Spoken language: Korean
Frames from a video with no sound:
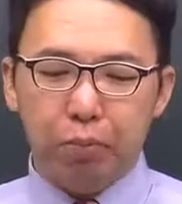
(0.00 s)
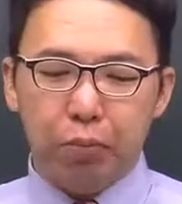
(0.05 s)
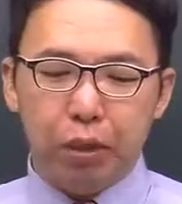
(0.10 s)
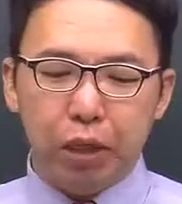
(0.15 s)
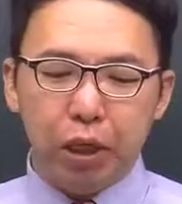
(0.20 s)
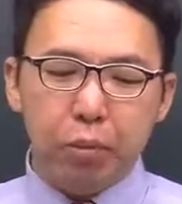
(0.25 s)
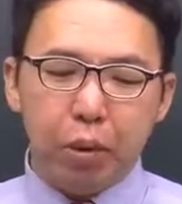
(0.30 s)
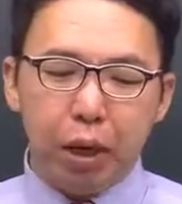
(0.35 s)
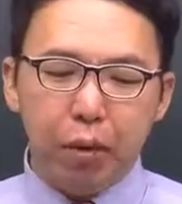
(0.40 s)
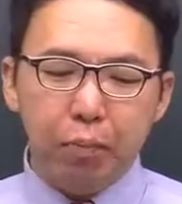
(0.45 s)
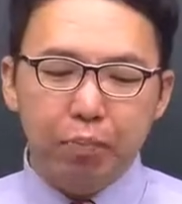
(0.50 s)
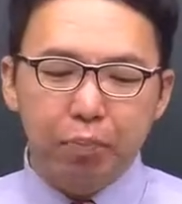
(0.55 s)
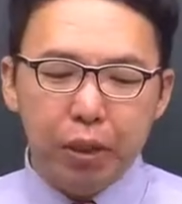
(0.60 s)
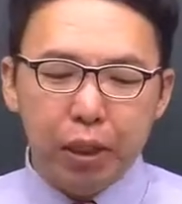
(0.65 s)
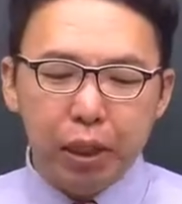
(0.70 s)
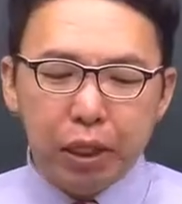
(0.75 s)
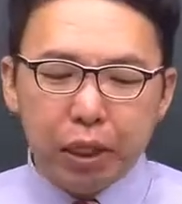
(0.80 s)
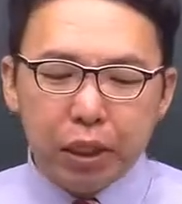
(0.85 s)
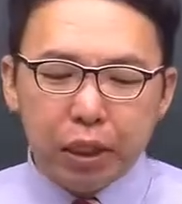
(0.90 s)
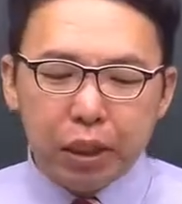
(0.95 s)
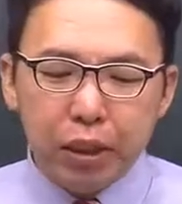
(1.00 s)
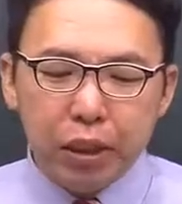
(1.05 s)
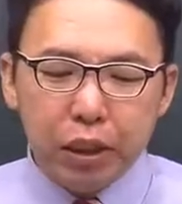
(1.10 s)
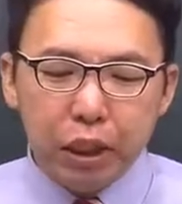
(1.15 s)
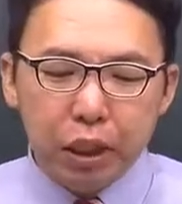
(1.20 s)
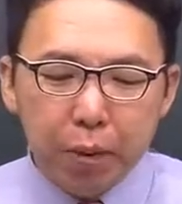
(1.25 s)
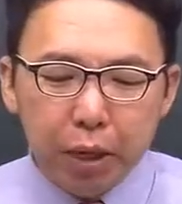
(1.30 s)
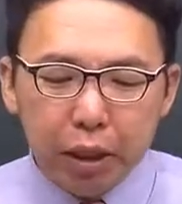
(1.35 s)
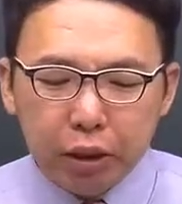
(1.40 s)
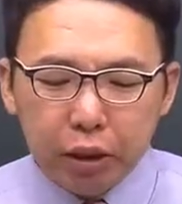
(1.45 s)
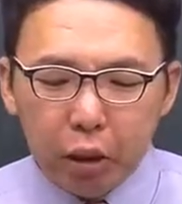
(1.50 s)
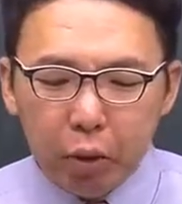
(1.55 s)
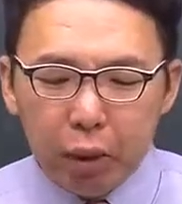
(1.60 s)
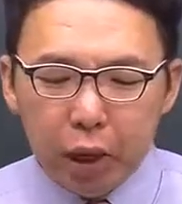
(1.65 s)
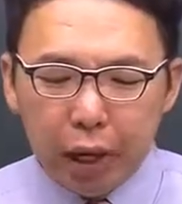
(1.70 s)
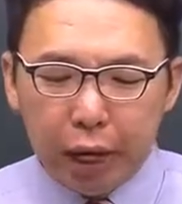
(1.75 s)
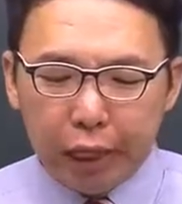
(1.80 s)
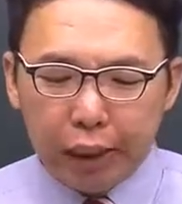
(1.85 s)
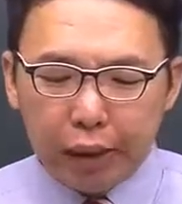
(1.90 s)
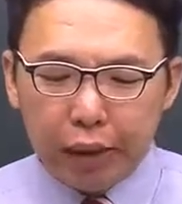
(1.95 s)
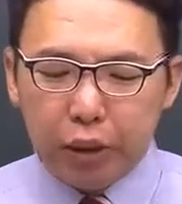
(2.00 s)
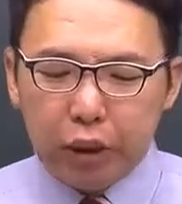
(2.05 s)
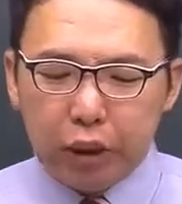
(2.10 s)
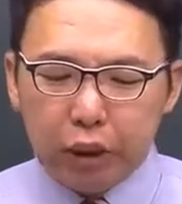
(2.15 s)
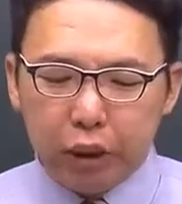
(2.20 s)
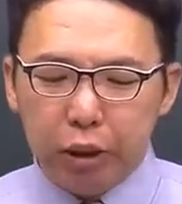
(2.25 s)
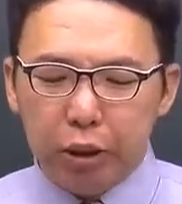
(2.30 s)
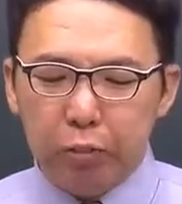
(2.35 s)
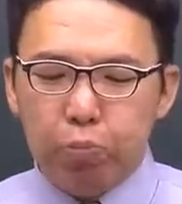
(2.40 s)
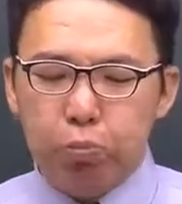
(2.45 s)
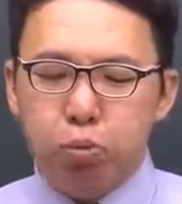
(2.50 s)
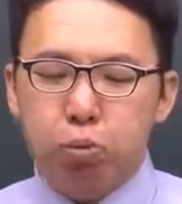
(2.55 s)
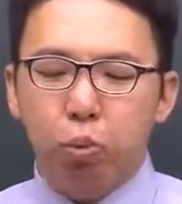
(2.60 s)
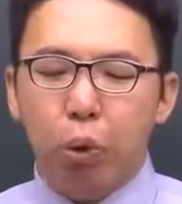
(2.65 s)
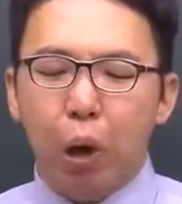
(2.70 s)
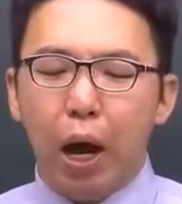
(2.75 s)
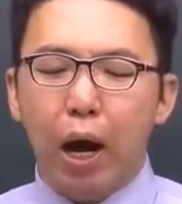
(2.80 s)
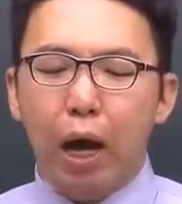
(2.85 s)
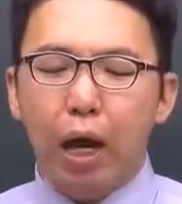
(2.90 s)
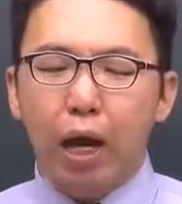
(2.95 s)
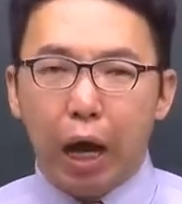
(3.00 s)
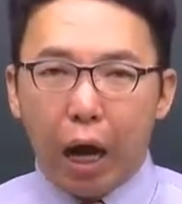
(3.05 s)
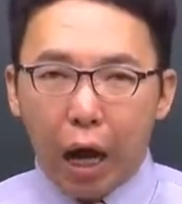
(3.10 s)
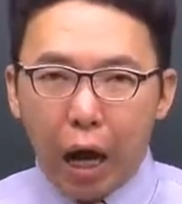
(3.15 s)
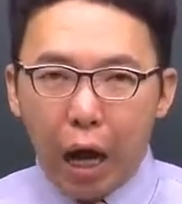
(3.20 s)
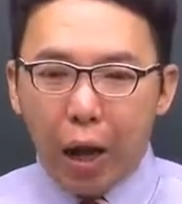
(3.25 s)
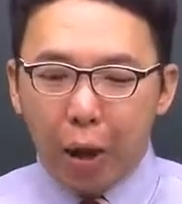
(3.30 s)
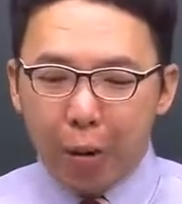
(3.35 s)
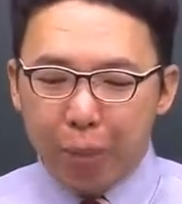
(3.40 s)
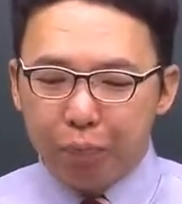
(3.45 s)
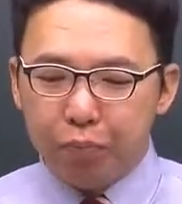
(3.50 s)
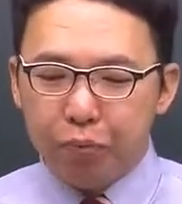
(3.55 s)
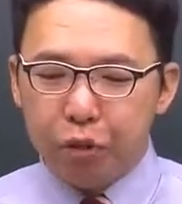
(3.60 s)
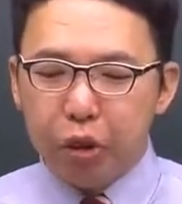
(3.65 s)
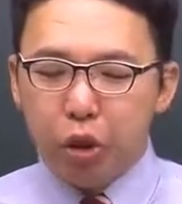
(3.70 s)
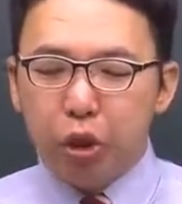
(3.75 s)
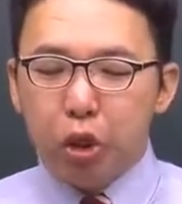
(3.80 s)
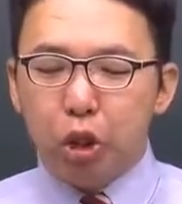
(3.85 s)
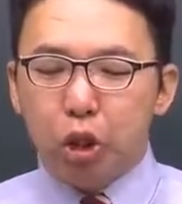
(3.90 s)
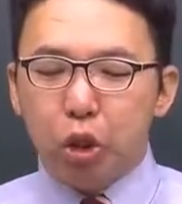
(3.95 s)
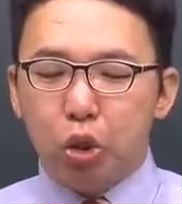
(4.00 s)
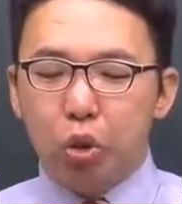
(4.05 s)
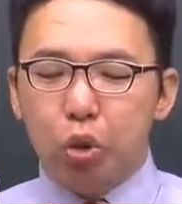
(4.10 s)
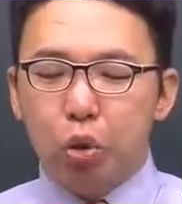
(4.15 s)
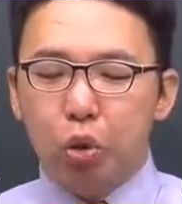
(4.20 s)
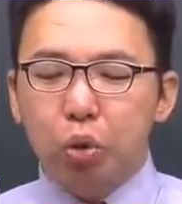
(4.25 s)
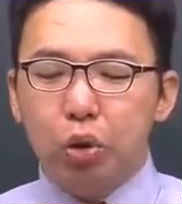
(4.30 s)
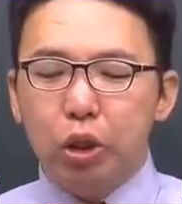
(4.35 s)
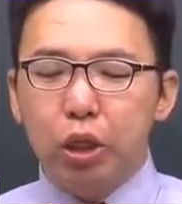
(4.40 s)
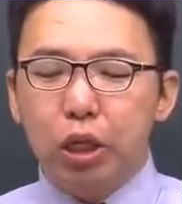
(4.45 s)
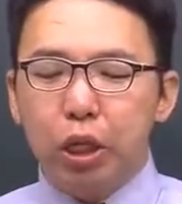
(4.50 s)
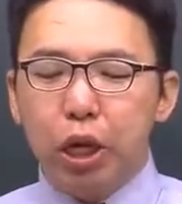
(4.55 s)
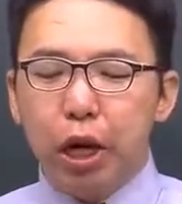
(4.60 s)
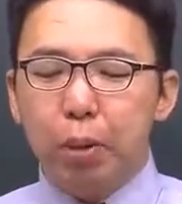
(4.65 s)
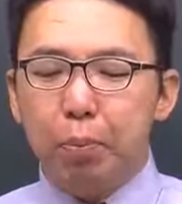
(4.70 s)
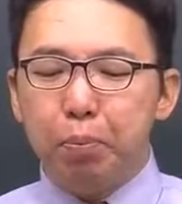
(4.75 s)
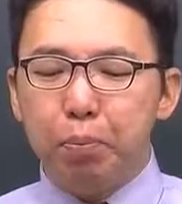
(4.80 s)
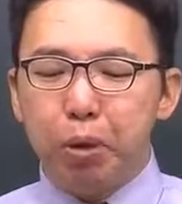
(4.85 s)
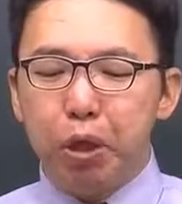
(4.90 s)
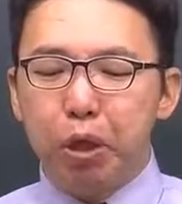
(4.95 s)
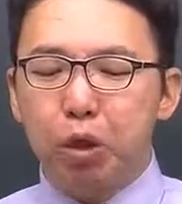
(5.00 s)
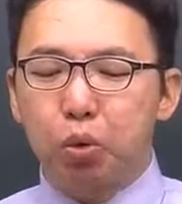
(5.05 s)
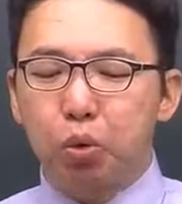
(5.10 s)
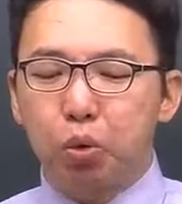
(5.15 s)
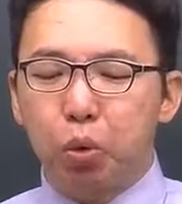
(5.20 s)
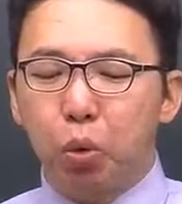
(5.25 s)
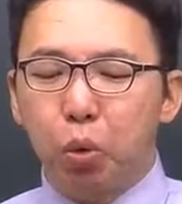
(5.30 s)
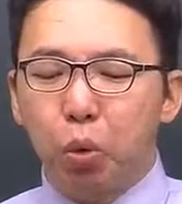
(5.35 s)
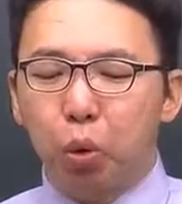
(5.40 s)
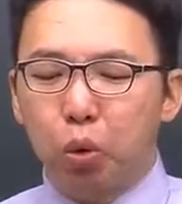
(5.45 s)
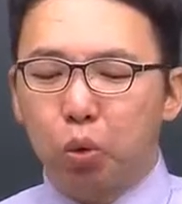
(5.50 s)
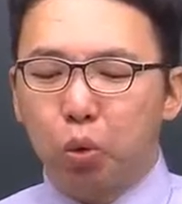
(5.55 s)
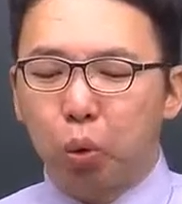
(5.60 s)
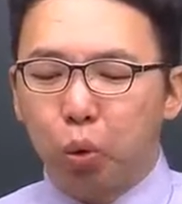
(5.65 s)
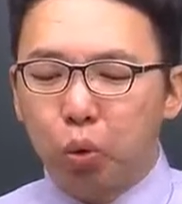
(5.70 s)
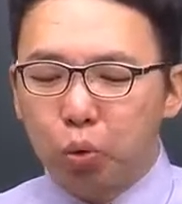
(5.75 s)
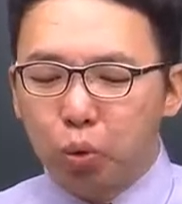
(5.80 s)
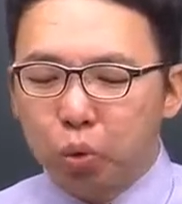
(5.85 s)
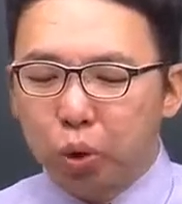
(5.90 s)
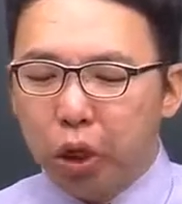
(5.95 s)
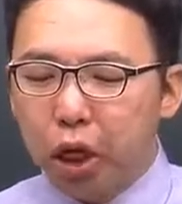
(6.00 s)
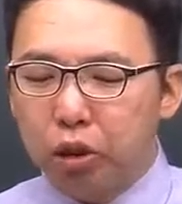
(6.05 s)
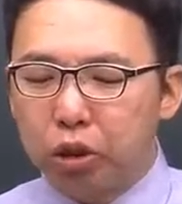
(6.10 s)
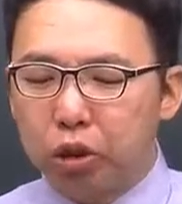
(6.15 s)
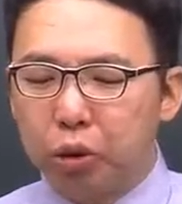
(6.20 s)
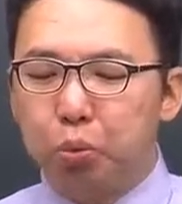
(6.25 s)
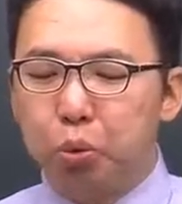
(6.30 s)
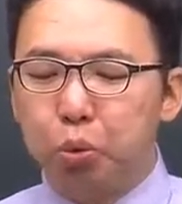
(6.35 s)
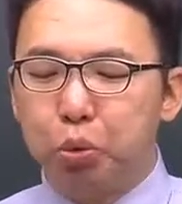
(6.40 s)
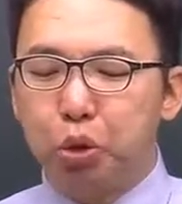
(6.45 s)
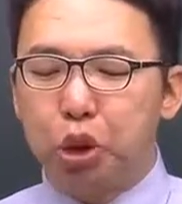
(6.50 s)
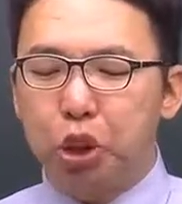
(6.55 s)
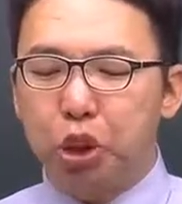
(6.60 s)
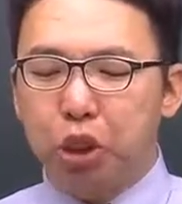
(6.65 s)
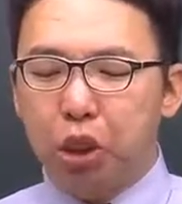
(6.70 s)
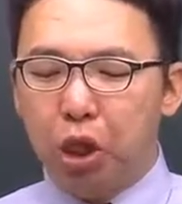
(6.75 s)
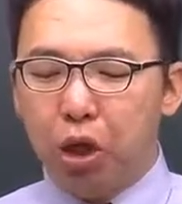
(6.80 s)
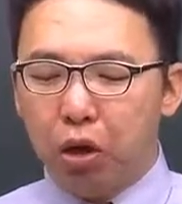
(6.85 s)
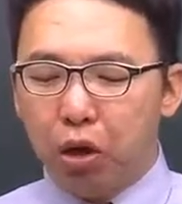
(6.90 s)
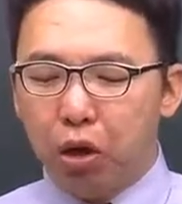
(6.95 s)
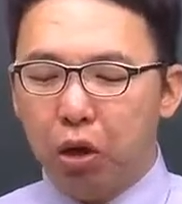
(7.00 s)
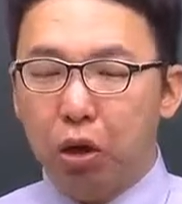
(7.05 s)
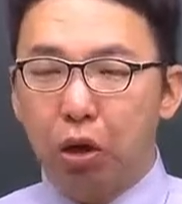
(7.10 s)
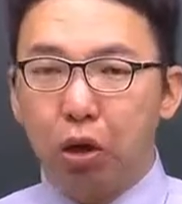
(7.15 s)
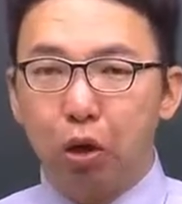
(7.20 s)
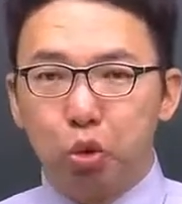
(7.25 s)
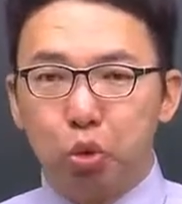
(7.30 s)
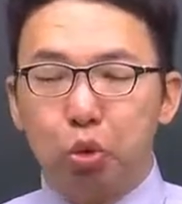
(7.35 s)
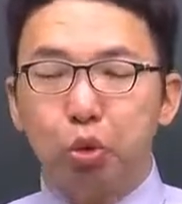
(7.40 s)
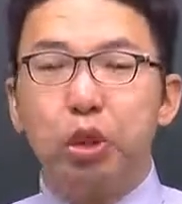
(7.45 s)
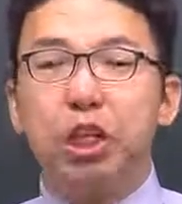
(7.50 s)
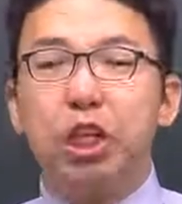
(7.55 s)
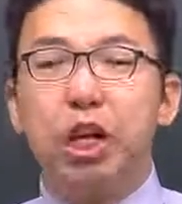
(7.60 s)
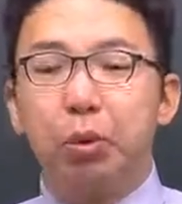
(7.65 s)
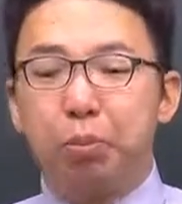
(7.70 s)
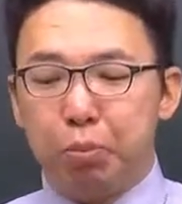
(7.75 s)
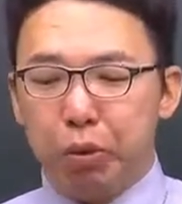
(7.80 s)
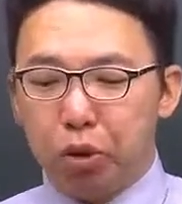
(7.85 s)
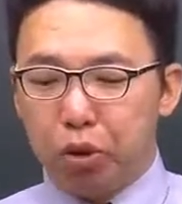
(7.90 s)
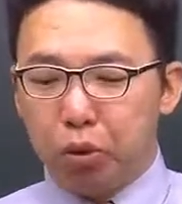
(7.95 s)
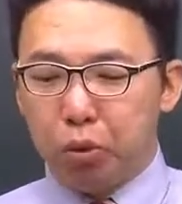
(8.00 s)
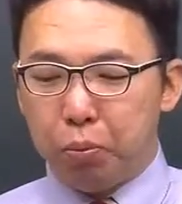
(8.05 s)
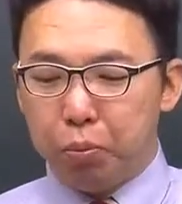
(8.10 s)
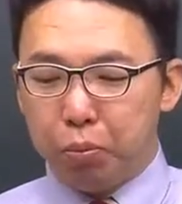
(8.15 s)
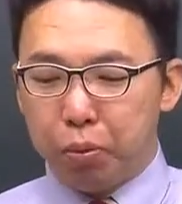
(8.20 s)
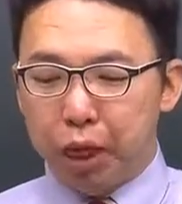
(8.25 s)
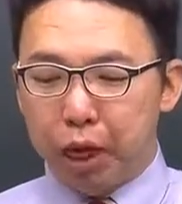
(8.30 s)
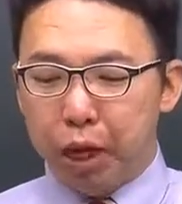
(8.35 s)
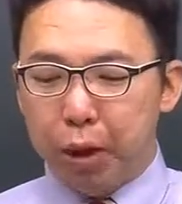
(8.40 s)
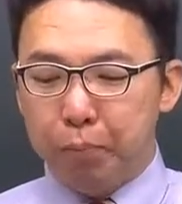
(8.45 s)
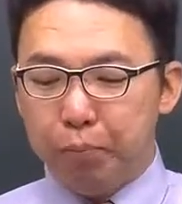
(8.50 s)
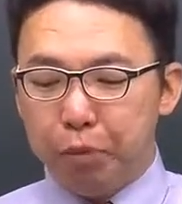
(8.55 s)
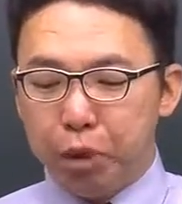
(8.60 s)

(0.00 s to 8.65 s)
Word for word: 1번 그림에서와 같이 부하가 균일한 밀도로 도중에서 분기되어 균일한 밀도입니다.